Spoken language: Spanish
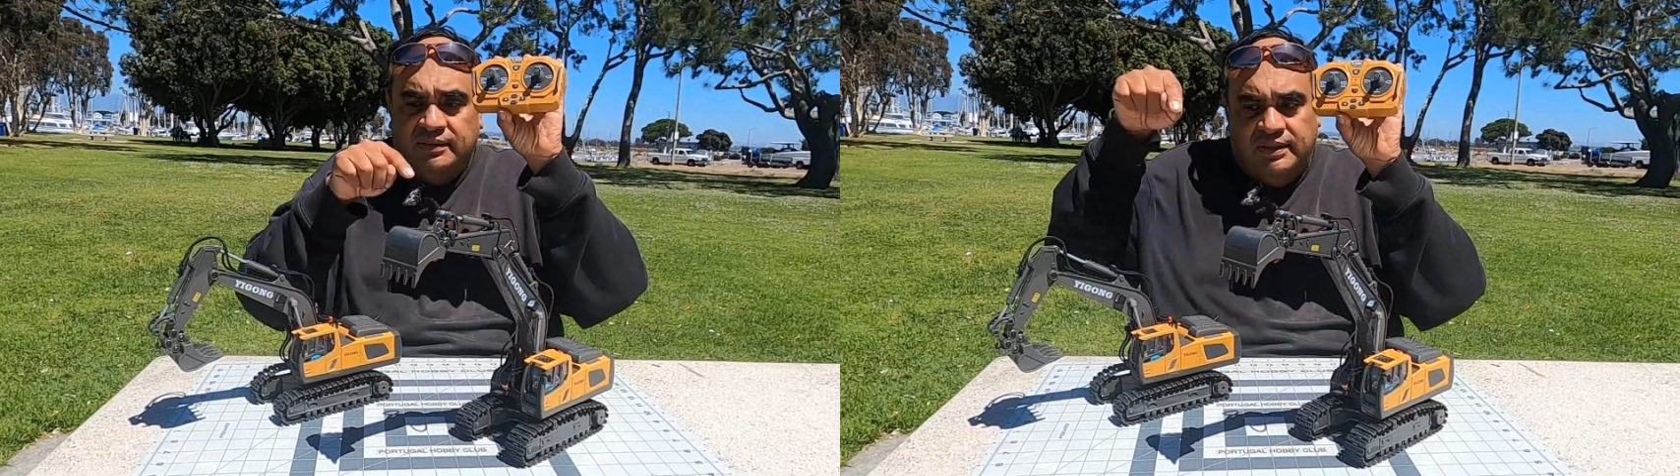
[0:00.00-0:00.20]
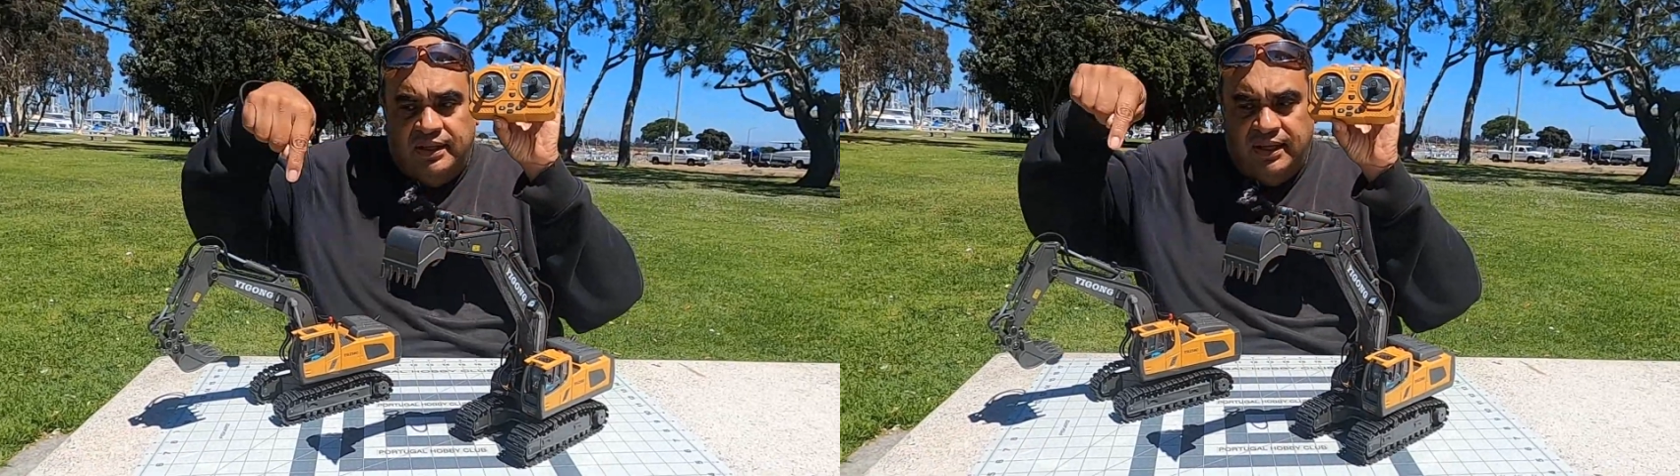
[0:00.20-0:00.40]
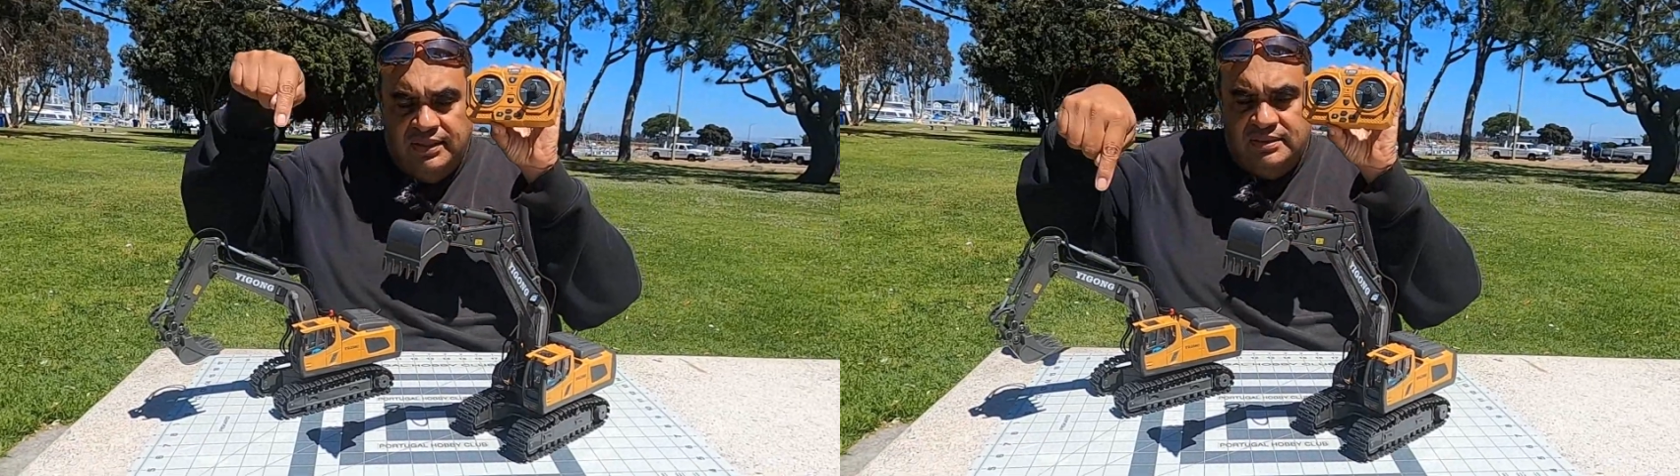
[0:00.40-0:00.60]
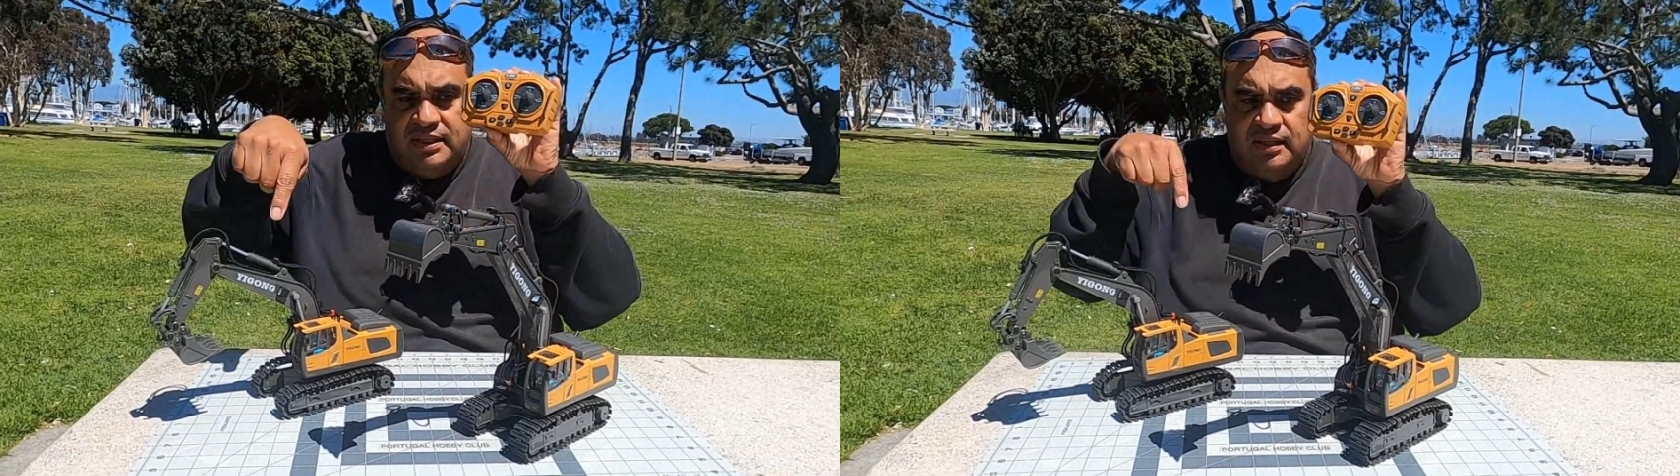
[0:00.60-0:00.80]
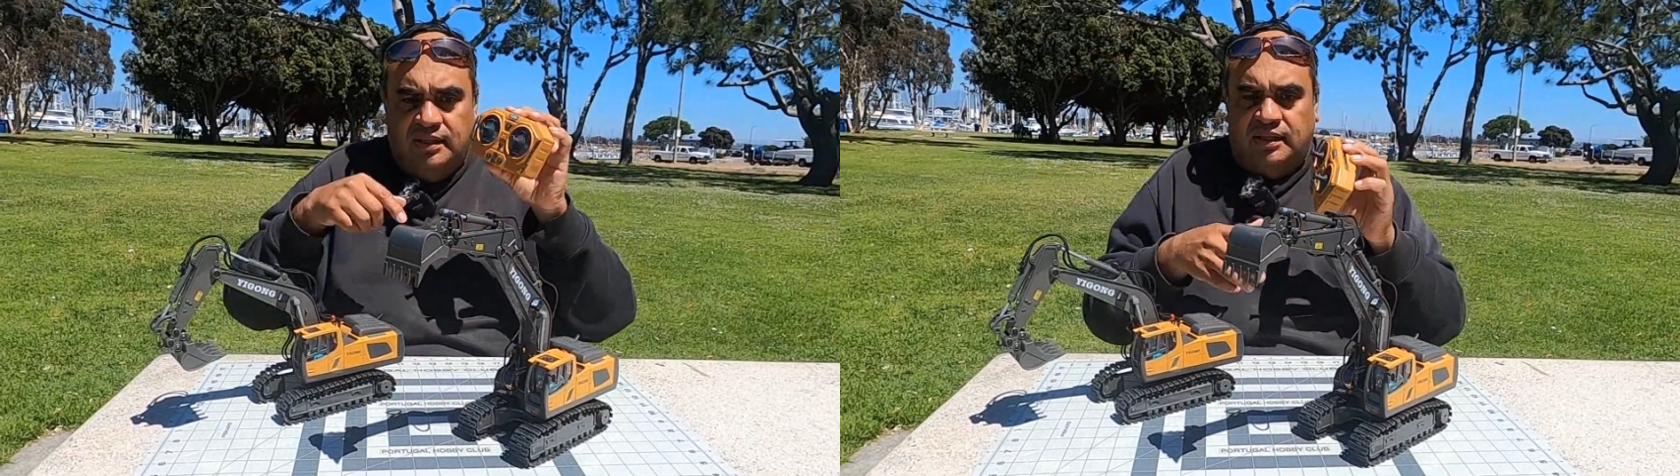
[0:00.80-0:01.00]
de
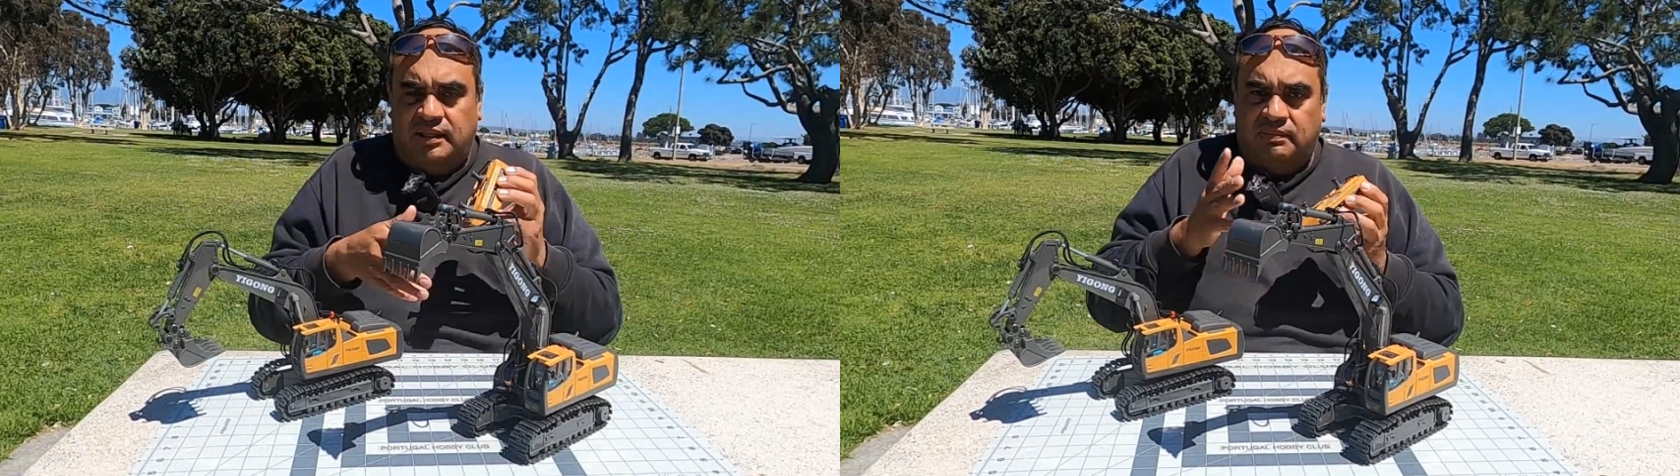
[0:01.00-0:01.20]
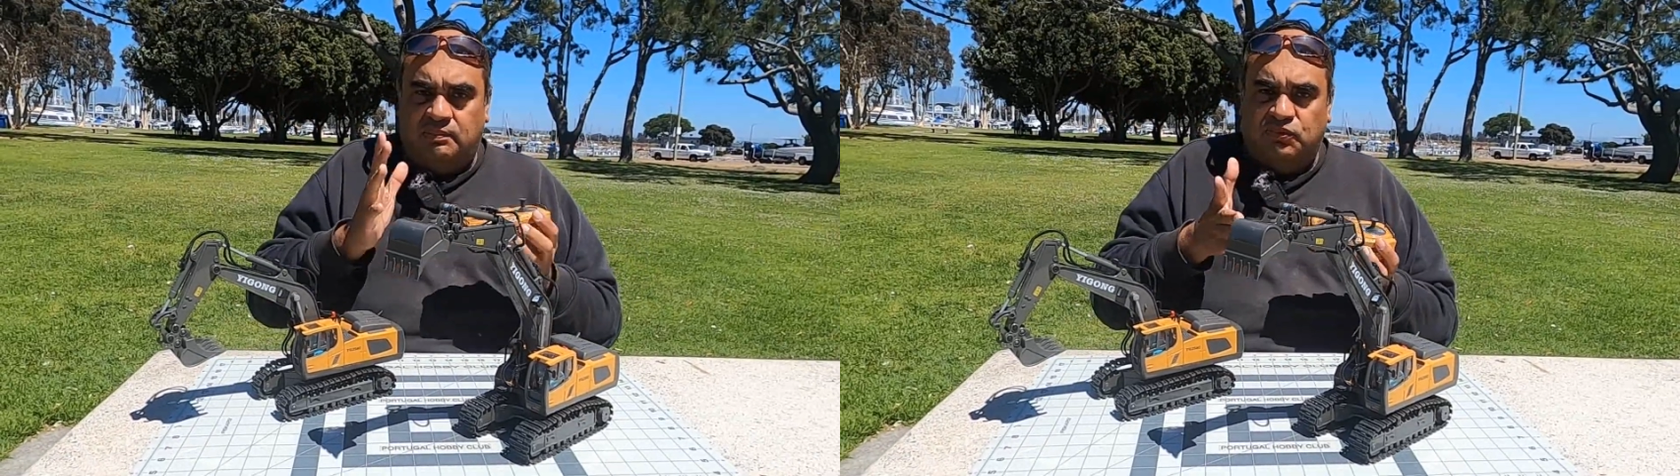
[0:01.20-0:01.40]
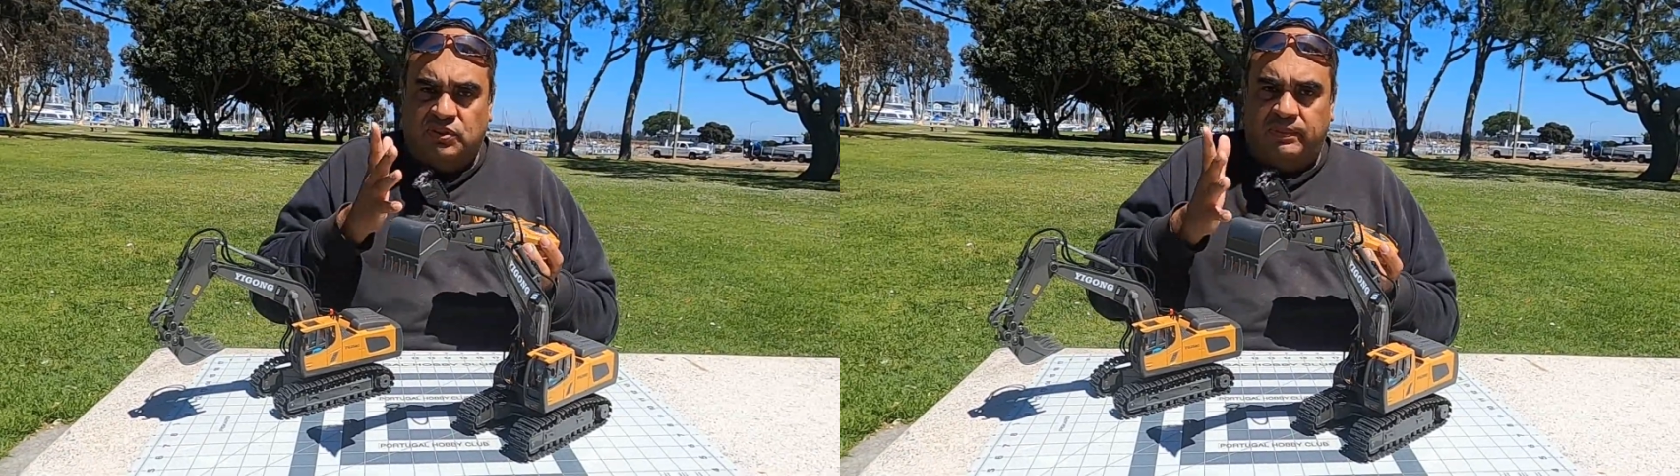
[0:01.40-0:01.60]
esta y vamos